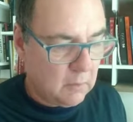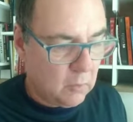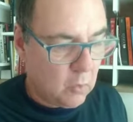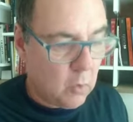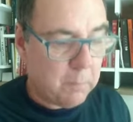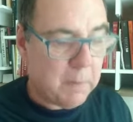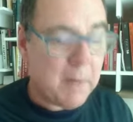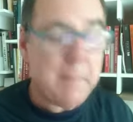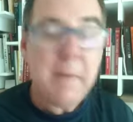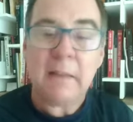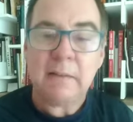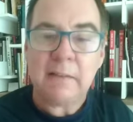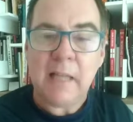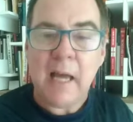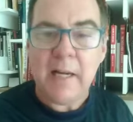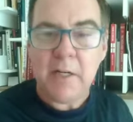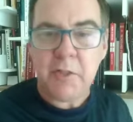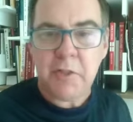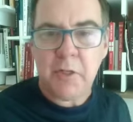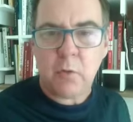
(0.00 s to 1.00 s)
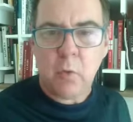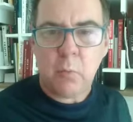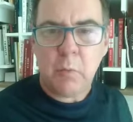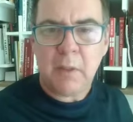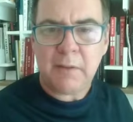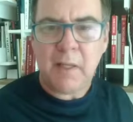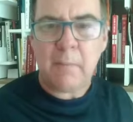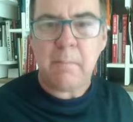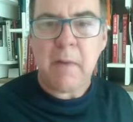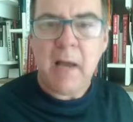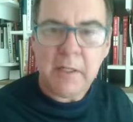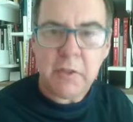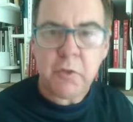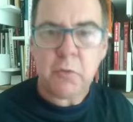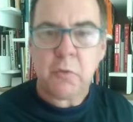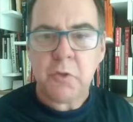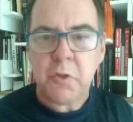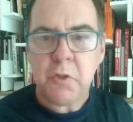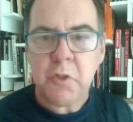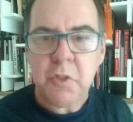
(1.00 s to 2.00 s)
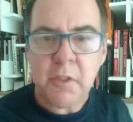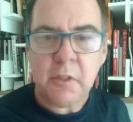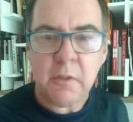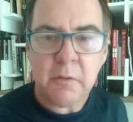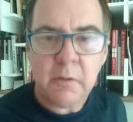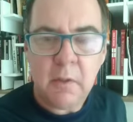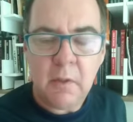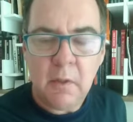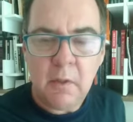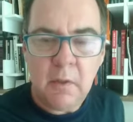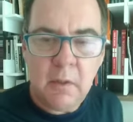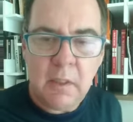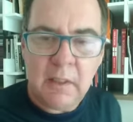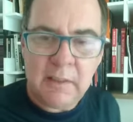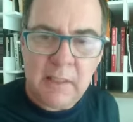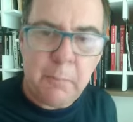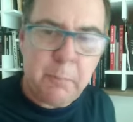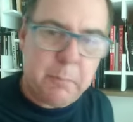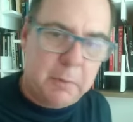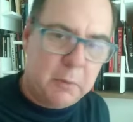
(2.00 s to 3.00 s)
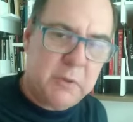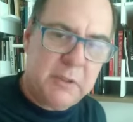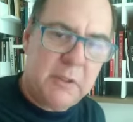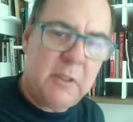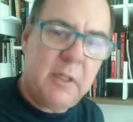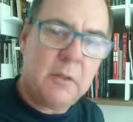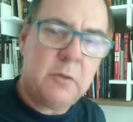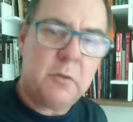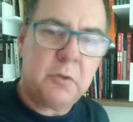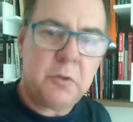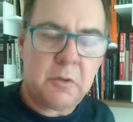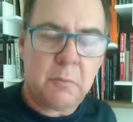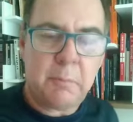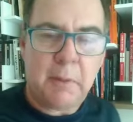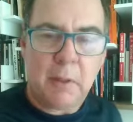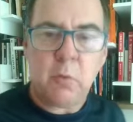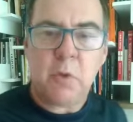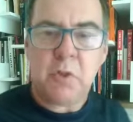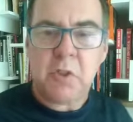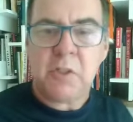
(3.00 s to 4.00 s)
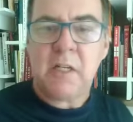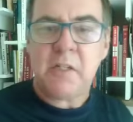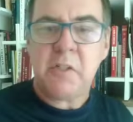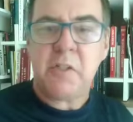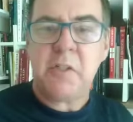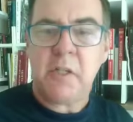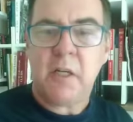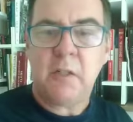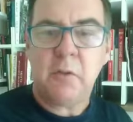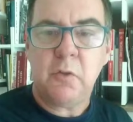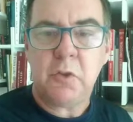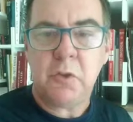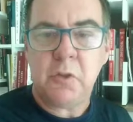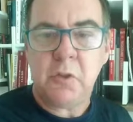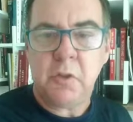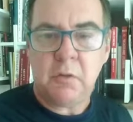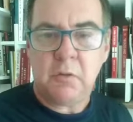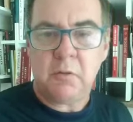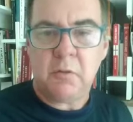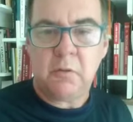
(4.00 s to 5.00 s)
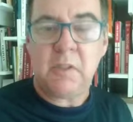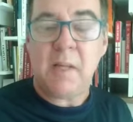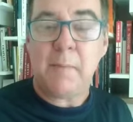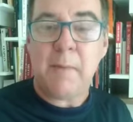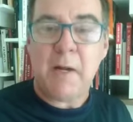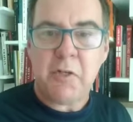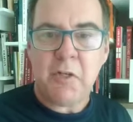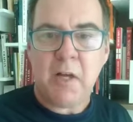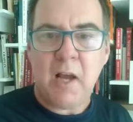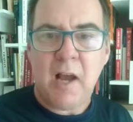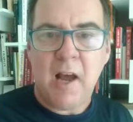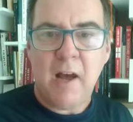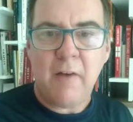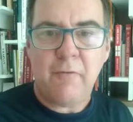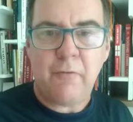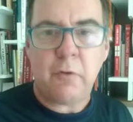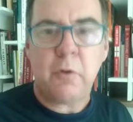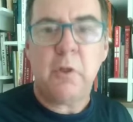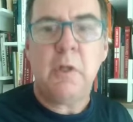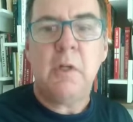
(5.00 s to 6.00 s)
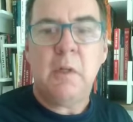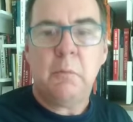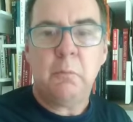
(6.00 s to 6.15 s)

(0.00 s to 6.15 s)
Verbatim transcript: complementares, né, como atabaques, que hoje em dia até pelos enredos, pela quantidade de enredos de temática afro,